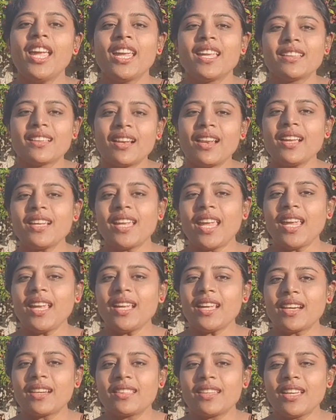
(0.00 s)
இதெல்லாம்
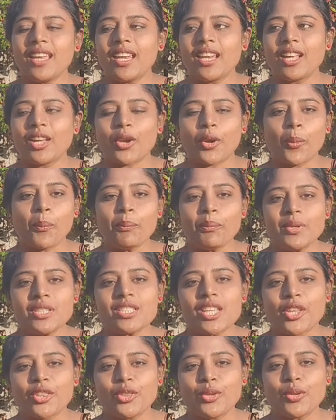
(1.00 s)
கேட்குறதுக்கு எனக்கு ரொம்ப
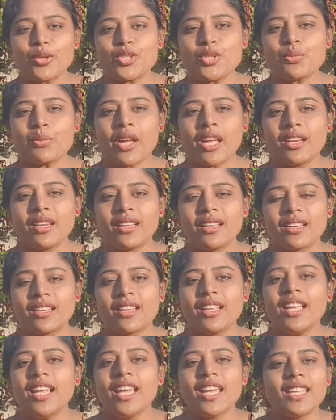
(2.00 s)
சந்தோஷமாக
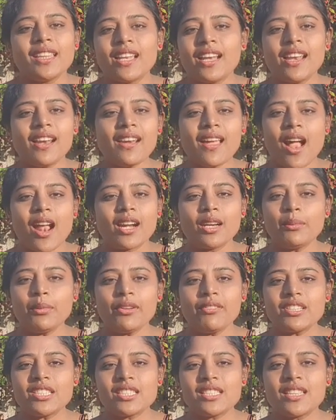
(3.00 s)
இருக்குது இதெல்லாம் நான்
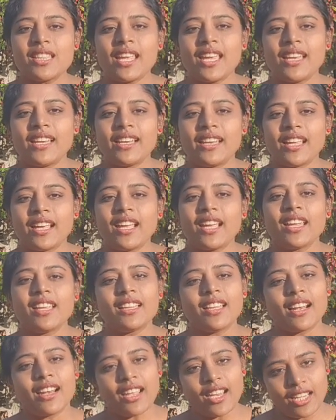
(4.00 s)
அனுபவிச்சதே இல்லை
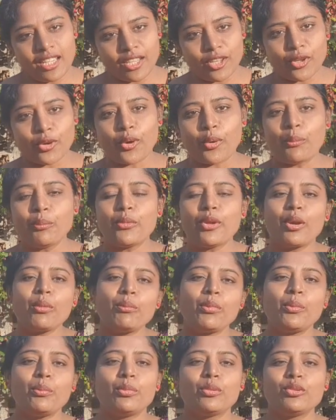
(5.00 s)
இதெல்லாம் எனக்கு ரொம்ப
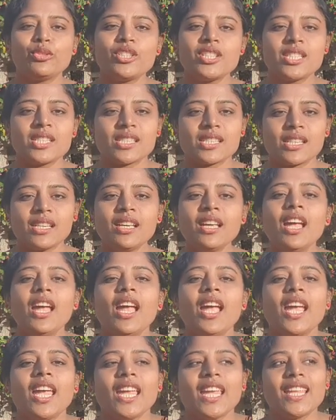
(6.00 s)
ரொம்ப புதுசு
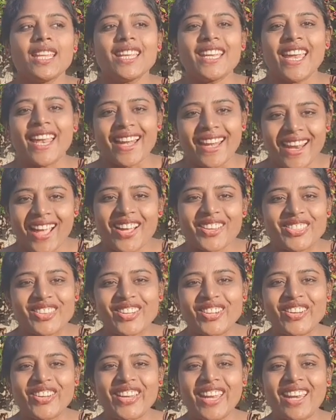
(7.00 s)
இதுக்கு
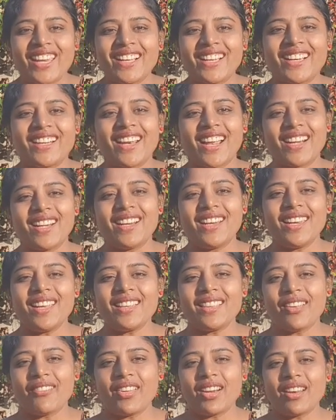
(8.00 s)
எல்லாத்துக்கும் எனக்கு
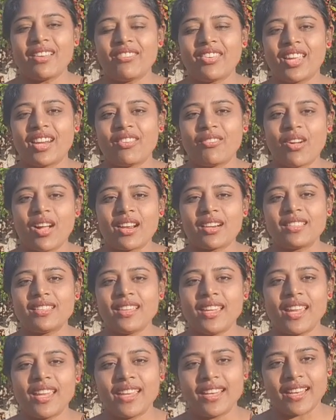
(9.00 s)
நன்றியை தவிர வேறு
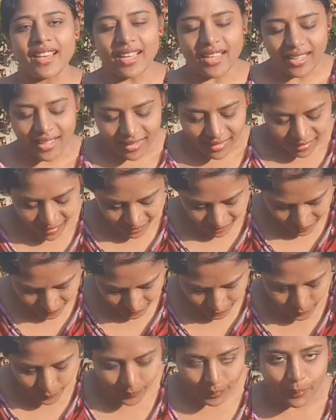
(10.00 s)
வார்த்தையே இல்லை
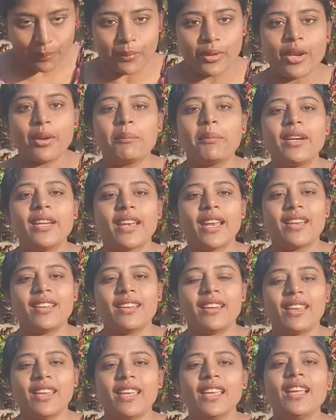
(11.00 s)
எல்லாருக்கும் ரொம்ப ரொம்ப நன்றி